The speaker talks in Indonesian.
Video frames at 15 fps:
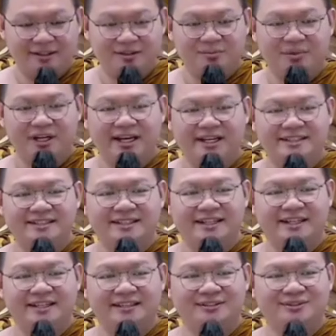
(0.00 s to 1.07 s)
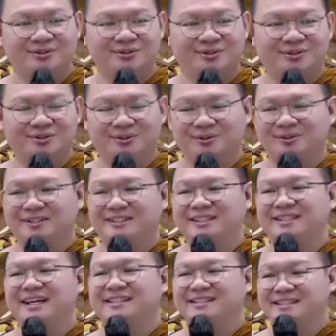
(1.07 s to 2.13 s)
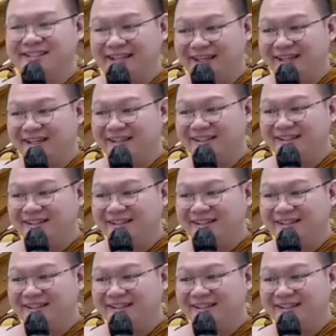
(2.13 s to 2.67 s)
belajar untuk tidak sial